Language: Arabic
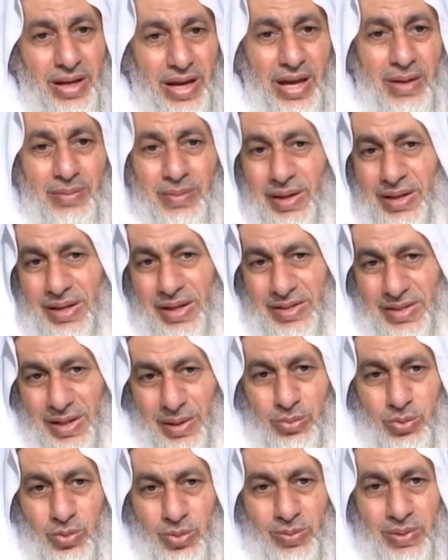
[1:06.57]
أي ما
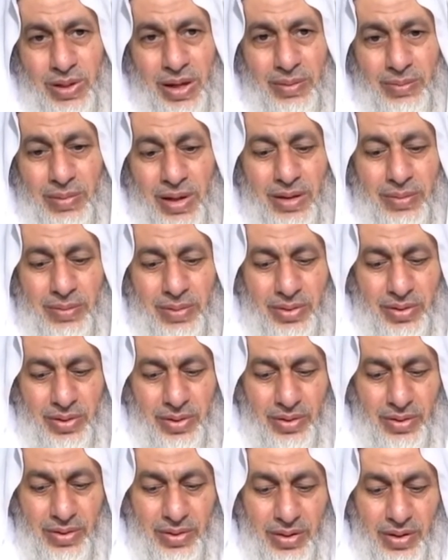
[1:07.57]
كسبتم من أعمال
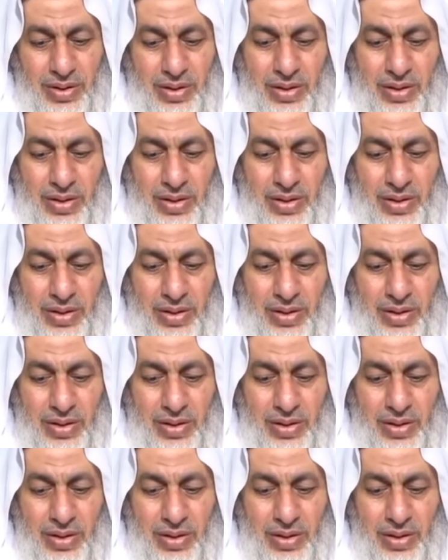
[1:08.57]
بالنهار